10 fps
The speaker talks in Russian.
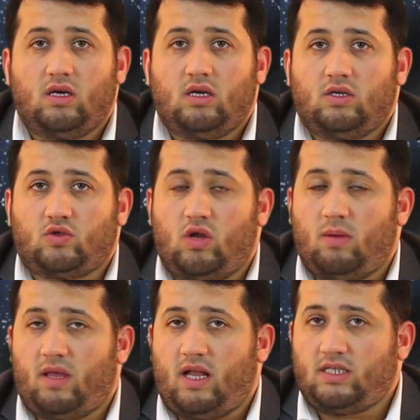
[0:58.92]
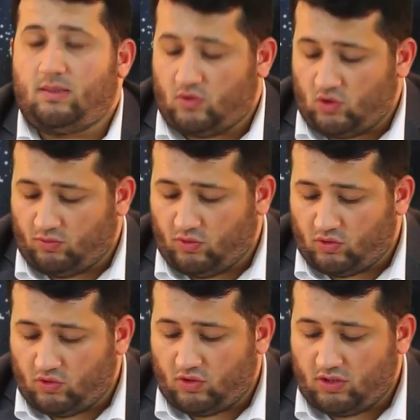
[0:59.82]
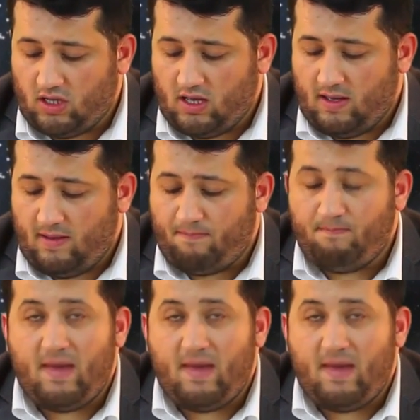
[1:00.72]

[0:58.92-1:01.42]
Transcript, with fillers: То есть мед может быть